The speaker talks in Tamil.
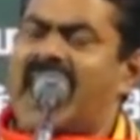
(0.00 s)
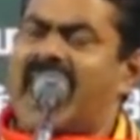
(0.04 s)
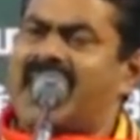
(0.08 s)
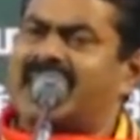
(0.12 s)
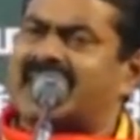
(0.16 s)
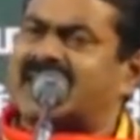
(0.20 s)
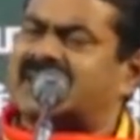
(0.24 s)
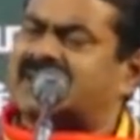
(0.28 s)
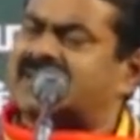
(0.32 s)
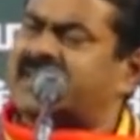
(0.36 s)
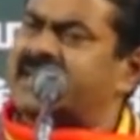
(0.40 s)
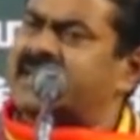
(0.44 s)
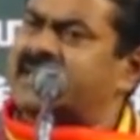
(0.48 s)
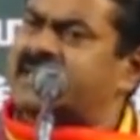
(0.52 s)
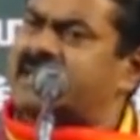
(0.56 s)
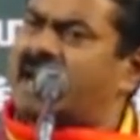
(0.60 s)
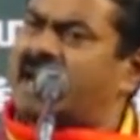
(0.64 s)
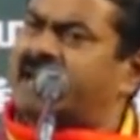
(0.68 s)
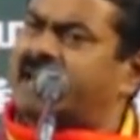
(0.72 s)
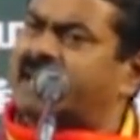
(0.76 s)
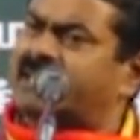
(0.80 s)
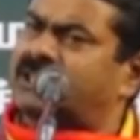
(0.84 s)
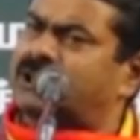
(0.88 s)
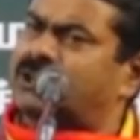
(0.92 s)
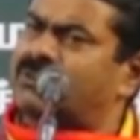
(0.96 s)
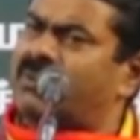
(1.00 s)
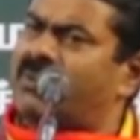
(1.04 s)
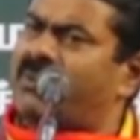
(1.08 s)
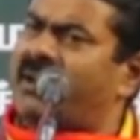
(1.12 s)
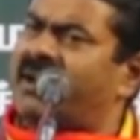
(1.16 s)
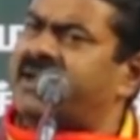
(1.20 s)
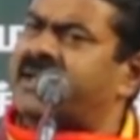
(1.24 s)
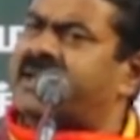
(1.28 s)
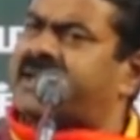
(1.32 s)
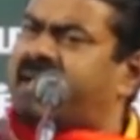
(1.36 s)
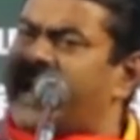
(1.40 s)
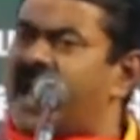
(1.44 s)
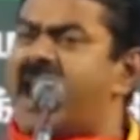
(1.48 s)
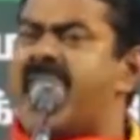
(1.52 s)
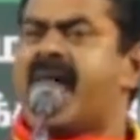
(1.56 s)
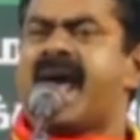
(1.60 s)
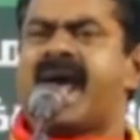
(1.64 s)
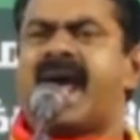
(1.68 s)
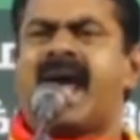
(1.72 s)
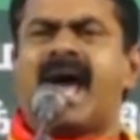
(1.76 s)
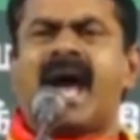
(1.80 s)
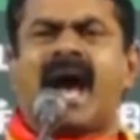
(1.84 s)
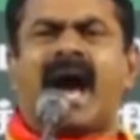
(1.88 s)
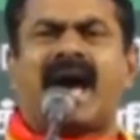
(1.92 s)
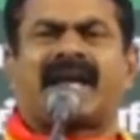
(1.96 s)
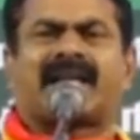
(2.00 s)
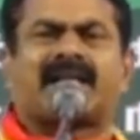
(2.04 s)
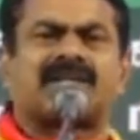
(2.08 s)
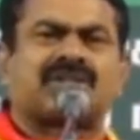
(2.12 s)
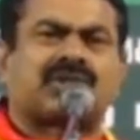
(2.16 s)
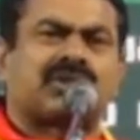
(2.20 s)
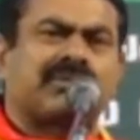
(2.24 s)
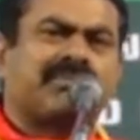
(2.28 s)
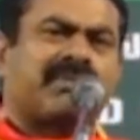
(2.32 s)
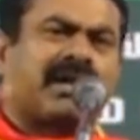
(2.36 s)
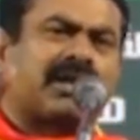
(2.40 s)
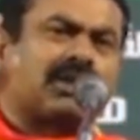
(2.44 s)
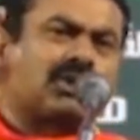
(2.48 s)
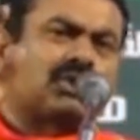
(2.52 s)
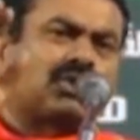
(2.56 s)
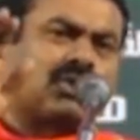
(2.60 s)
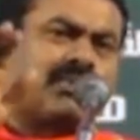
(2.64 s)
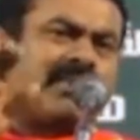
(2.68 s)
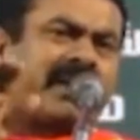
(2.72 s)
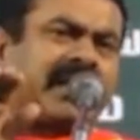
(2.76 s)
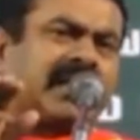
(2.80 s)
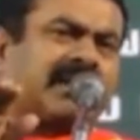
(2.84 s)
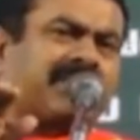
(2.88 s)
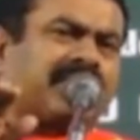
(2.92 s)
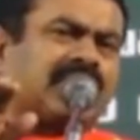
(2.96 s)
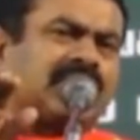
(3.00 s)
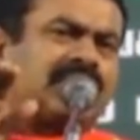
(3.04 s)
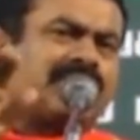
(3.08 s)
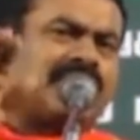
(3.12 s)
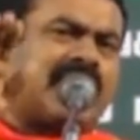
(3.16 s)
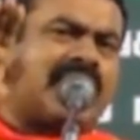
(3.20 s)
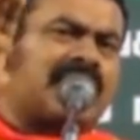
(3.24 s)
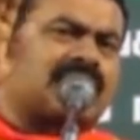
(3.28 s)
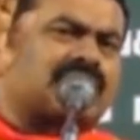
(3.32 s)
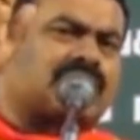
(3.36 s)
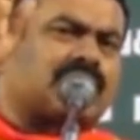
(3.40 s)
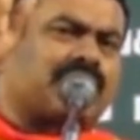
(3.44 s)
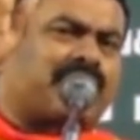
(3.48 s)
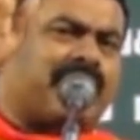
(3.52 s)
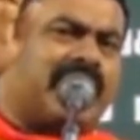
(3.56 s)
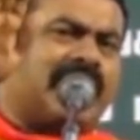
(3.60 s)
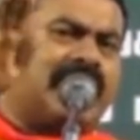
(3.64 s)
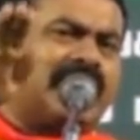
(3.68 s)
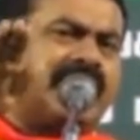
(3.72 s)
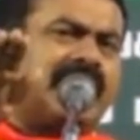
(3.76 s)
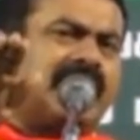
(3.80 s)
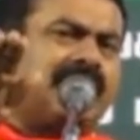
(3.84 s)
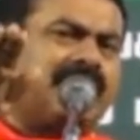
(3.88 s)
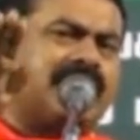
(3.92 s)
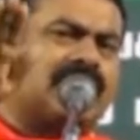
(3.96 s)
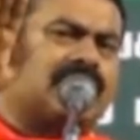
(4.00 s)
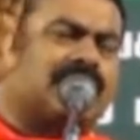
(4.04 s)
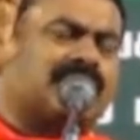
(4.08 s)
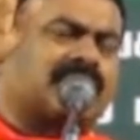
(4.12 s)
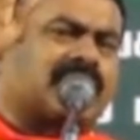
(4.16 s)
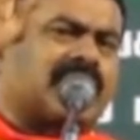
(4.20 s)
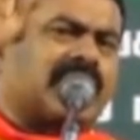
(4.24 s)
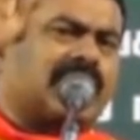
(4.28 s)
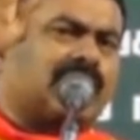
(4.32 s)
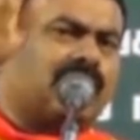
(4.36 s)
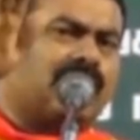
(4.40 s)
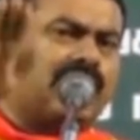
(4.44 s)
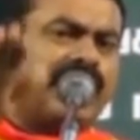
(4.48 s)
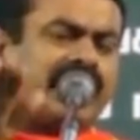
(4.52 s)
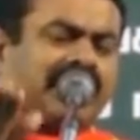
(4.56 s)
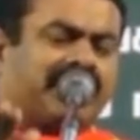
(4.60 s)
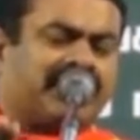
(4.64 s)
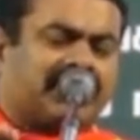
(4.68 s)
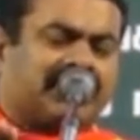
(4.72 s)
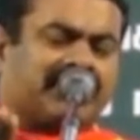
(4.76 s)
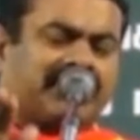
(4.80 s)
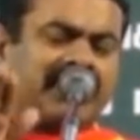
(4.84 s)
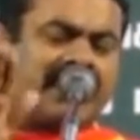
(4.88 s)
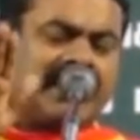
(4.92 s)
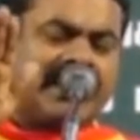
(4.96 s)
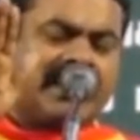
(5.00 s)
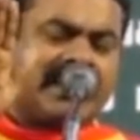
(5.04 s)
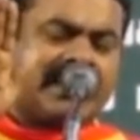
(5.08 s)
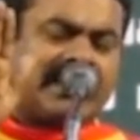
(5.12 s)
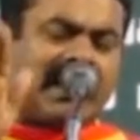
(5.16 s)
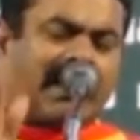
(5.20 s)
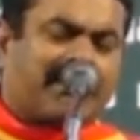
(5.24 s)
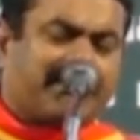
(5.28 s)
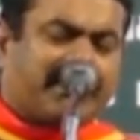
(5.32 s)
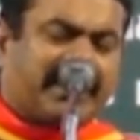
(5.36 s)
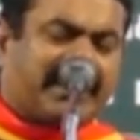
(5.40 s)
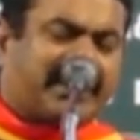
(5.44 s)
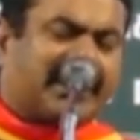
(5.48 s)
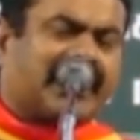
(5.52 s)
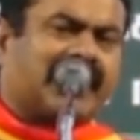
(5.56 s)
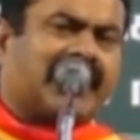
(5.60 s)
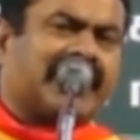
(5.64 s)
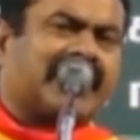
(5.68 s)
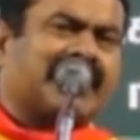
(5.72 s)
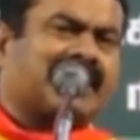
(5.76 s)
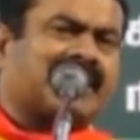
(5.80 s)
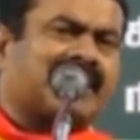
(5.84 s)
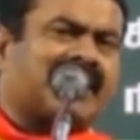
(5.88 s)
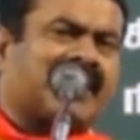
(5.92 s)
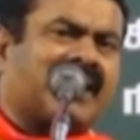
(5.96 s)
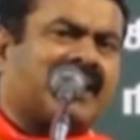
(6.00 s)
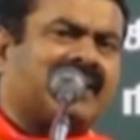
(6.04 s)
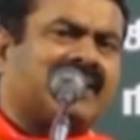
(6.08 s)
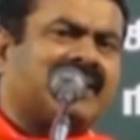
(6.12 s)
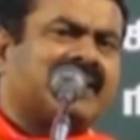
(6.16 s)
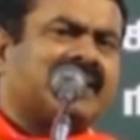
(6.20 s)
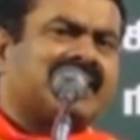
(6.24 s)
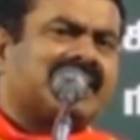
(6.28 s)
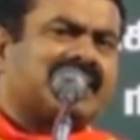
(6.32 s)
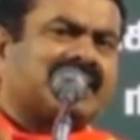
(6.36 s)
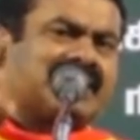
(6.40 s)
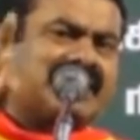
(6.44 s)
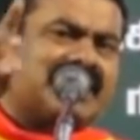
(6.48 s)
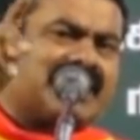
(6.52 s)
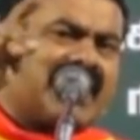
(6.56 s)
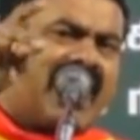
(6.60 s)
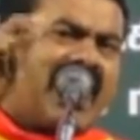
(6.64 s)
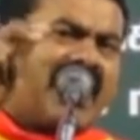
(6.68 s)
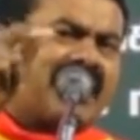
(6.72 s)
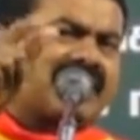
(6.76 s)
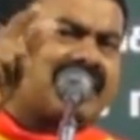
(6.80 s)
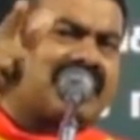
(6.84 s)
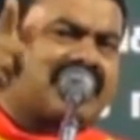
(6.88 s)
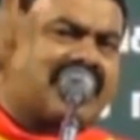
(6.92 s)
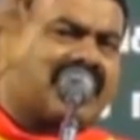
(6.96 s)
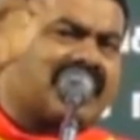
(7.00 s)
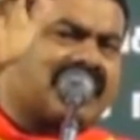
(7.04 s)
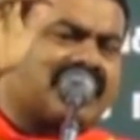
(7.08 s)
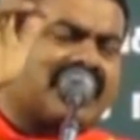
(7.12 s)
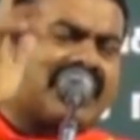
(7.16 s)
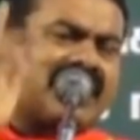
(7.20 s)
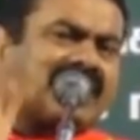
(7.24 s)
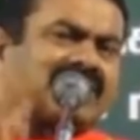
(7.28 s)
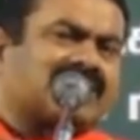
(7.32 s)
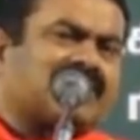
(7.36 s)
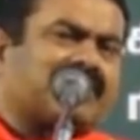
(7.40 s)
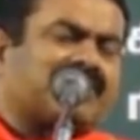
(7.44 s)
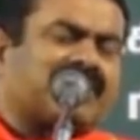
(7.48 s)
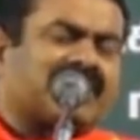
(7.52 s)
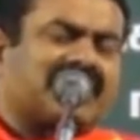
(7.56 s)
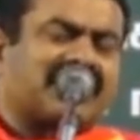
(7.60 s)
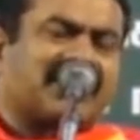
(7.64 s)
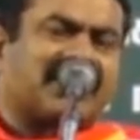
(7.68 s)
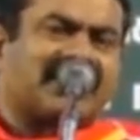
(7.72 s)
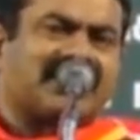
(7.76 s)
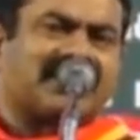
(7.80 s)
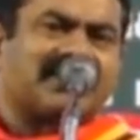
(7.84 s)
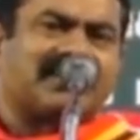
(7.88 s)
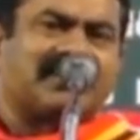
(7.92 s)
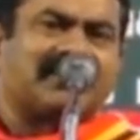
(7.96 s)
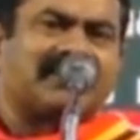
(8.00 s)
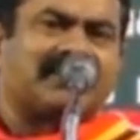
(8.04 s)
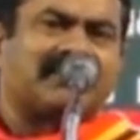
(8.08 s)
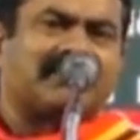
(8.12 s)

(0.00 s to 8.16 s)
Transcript: அரசை நடத்துபவனுக்கே அரசு மருத்துவமனை மீதும் அரசு பள்ளியில் மீதும் கல்லூரியின் மீதும் நம்பிக்கை இல்லை என்றால் இது யாருக்காக நடத்தப்படுகிறது